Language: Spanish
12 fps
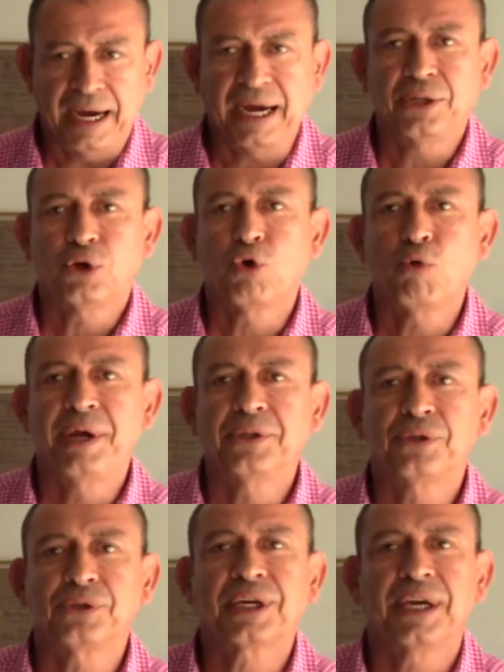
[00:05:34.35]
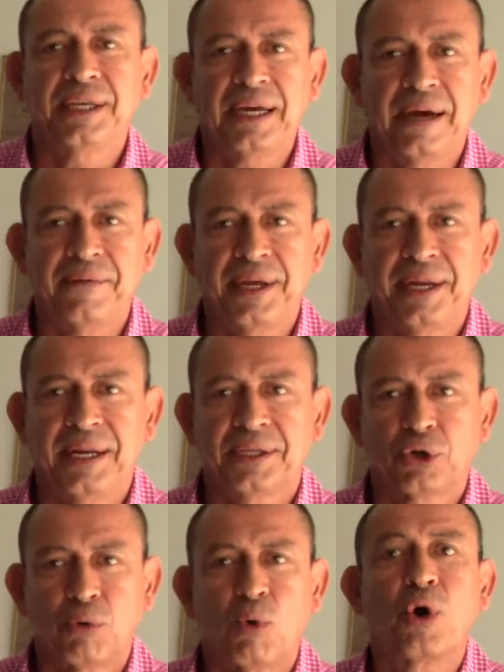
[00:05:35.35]
hay documentos que ya vienen es
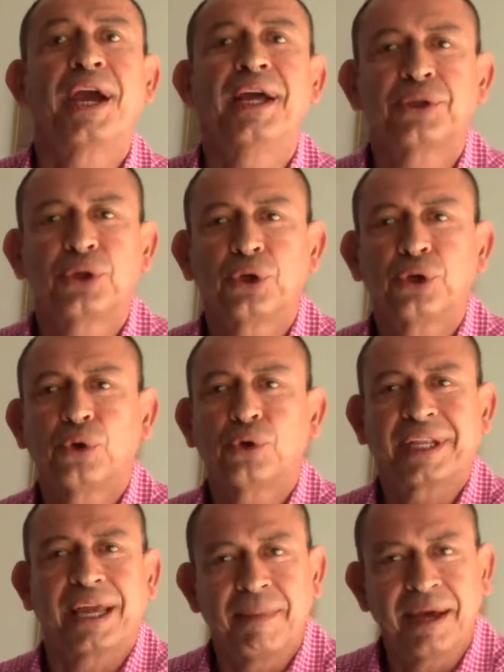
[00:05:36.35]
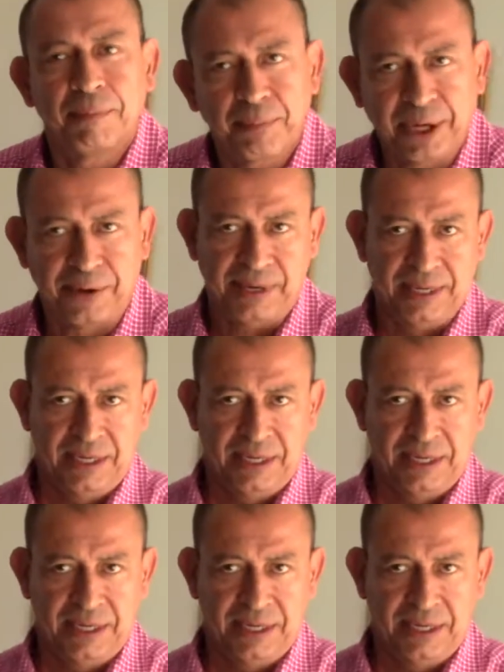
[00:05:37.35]
como objeto o tema de preo